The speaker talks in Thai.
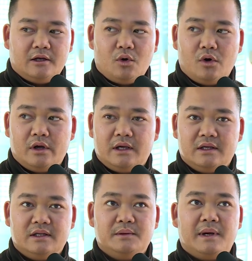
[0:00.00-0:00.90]
โดย
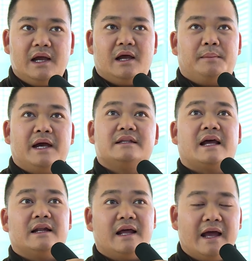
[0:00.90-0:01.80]
ที่ว่าพระอา
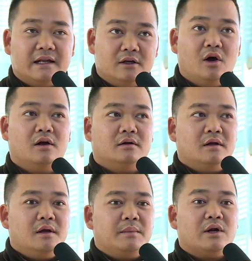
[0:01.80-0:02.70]
จารย์ท่านเนาะ
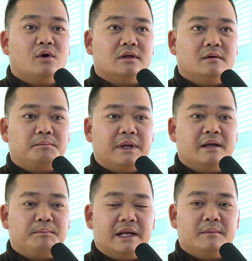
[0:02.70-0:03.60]
เป็นคนเป็น
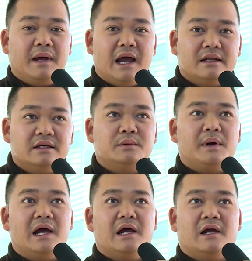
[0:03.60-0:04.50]
เป็นพระที่
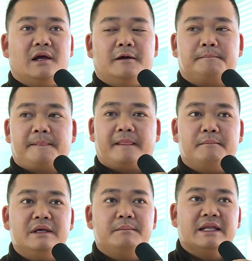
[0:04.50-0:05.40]
ว่า
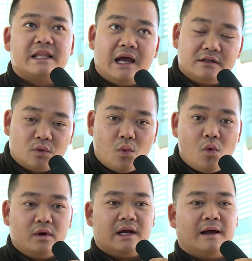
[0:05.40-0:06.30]
มีเมตตาสู
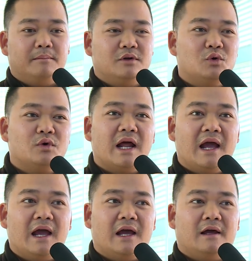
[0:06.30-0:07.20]
งนะครับ ดูห
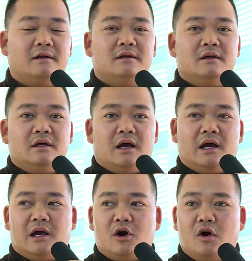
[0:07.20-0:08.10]
น้าอ
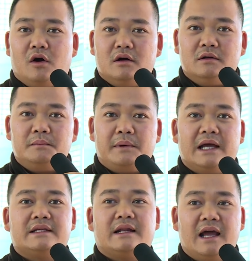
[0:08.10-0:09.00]
ของพระ
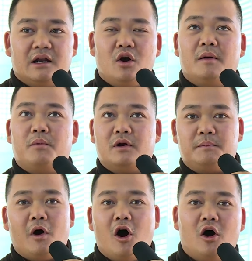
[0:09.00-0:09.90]
อาจารย์ท่านก็ผุด
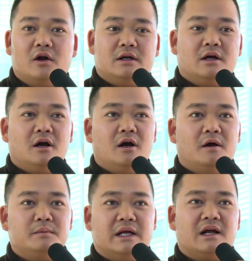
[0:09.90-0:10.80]
พอง แล้วก็
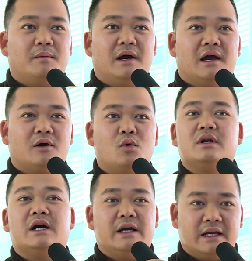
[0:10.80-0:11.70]
เหมือนกับว่าคุ้น
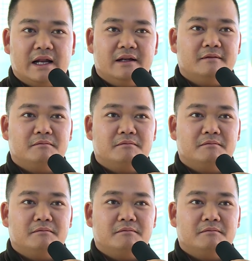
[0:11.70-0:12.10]
เคยกัน